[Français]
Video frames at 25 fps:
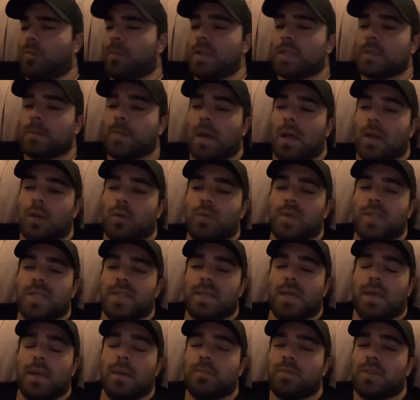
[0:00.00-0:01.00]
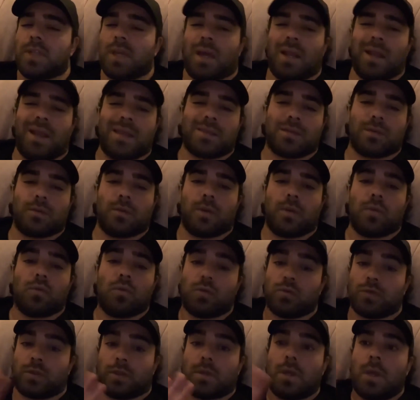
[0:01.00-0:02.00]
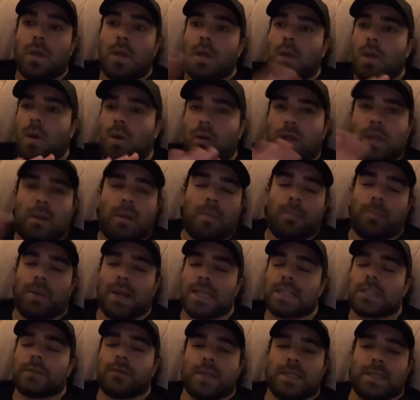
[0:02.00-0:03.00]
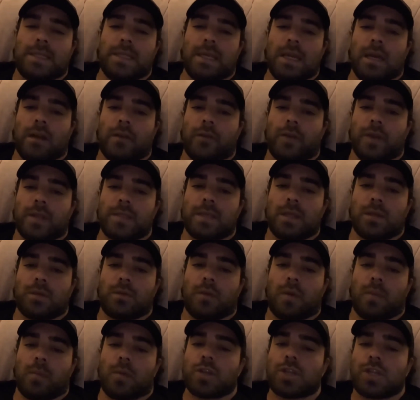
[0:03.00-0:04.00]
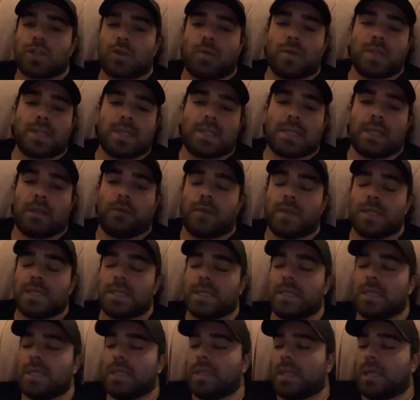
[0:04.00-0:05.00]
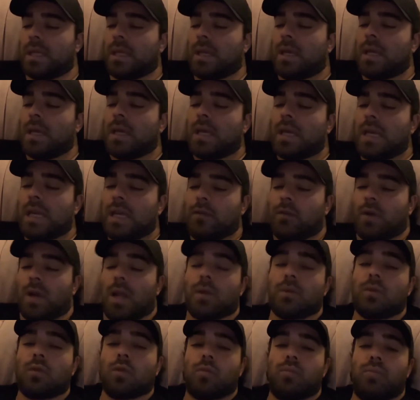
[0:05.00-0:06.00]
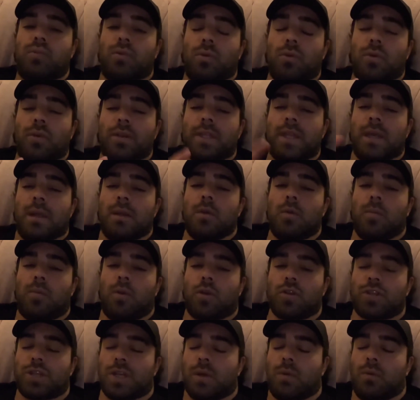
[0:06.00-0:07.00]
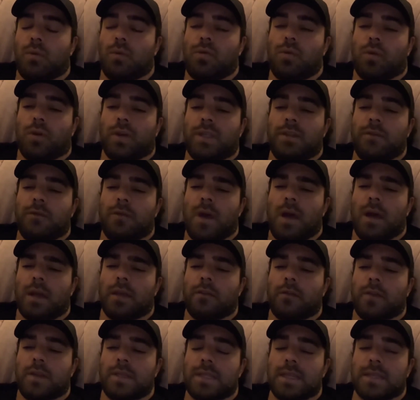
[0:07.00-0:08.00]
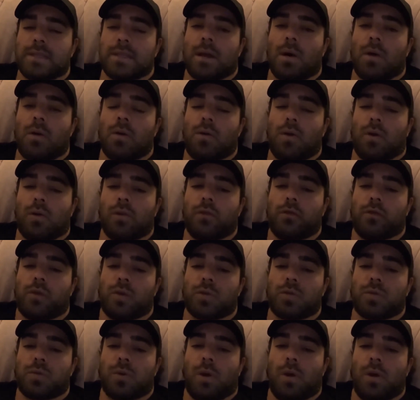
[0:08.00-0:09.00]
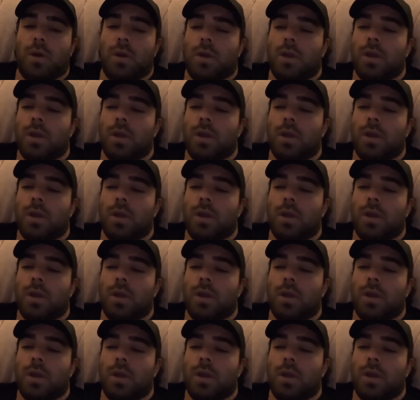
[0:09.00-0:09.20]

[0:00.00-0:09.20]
On passe par un huissier et puis, là tu vois. Nous, on n'a même pas à se fatiguer à faire ça, tu vois. Moi, j'ai choisi cette facilité. Et voilà, donc pour le, le prochain concours qui va arriver, ça sera encore une voiture.